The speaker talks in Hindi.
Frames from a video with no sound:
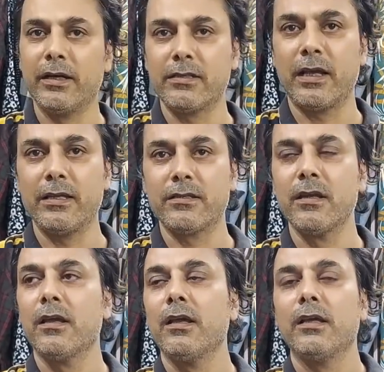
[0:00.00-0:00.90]
नहीं बिका
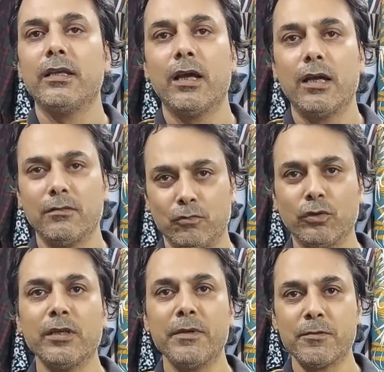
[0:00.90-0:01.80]
दो तीन पीस बच
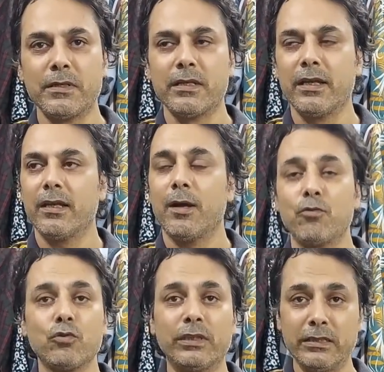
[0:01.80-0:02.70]
गए दो तीन पीस बच गए
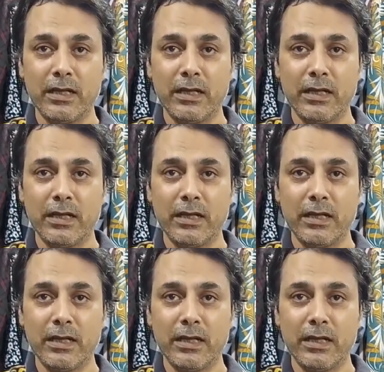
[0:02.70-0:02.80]
अब उसको